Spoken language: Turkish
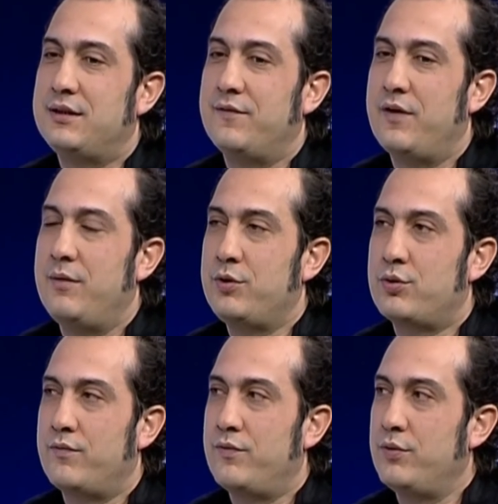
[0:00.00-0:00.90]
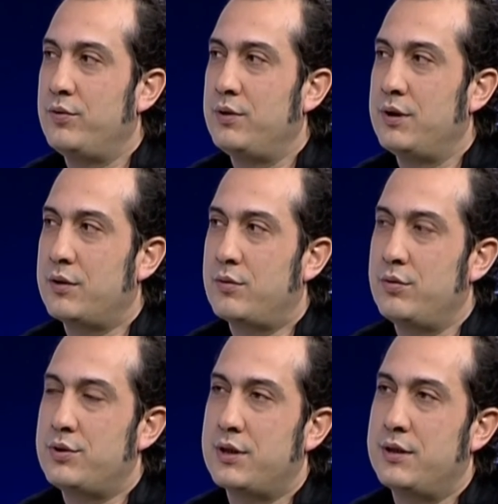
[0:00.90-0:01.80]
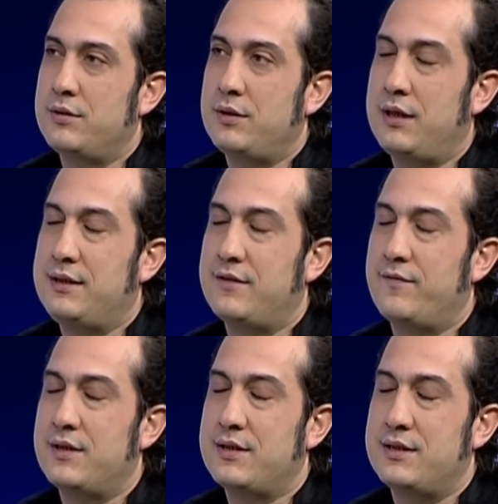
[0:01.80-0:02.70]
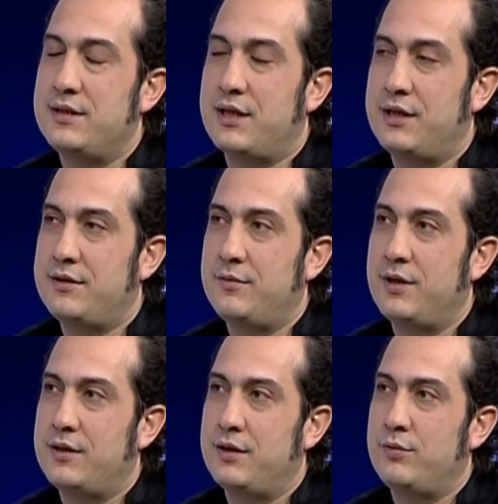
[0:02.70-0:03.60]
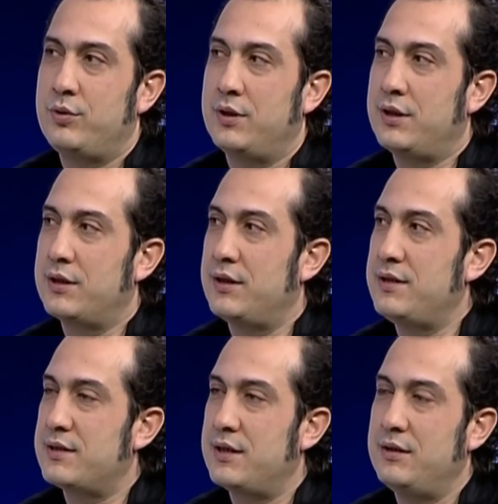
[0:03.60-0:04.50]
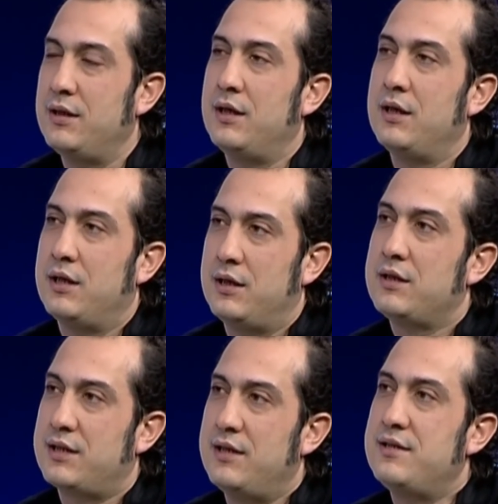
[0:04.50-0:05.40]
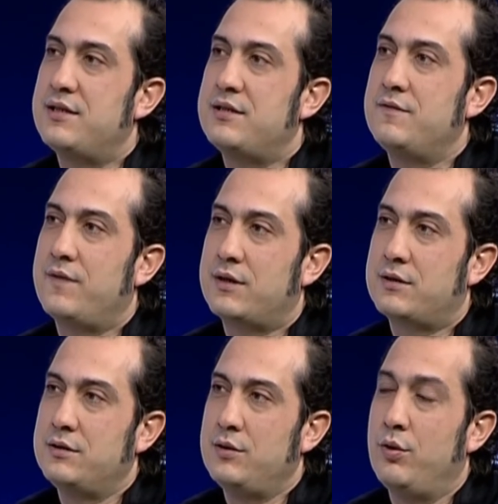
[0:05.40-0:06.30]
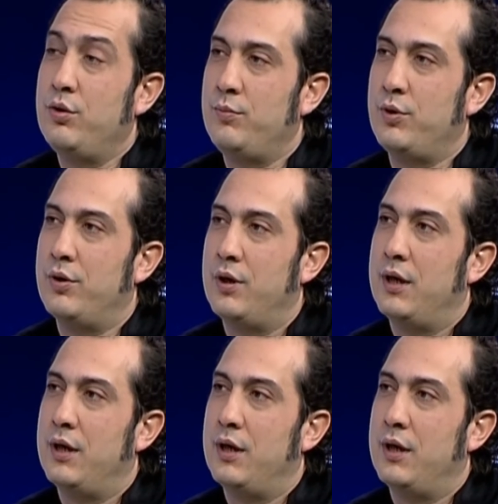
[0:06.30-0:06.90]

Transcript: defa mikrofonda konuşan, ya ilk defa sesini kayıtlı bir yerden duyana kadar insan kendi sesinin farkında olmuyor.